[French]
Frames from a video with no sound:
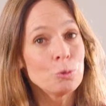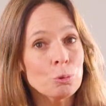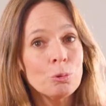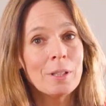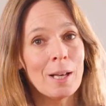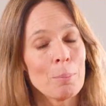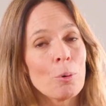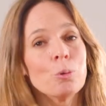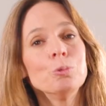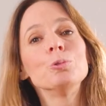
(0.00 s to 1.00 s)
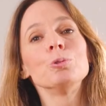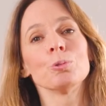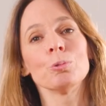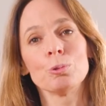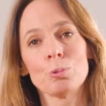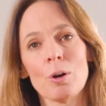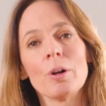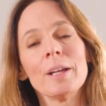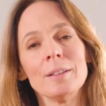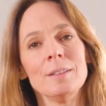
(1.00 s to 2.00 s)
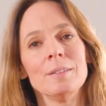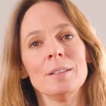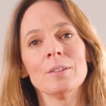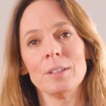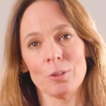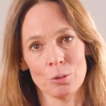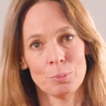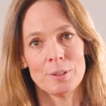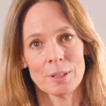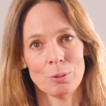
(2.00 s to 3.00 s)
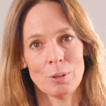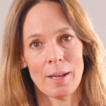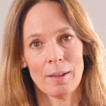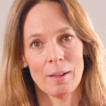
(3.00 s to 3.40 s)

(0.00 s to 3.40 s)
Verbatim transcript: toute la production soit organisée en économie circulaire.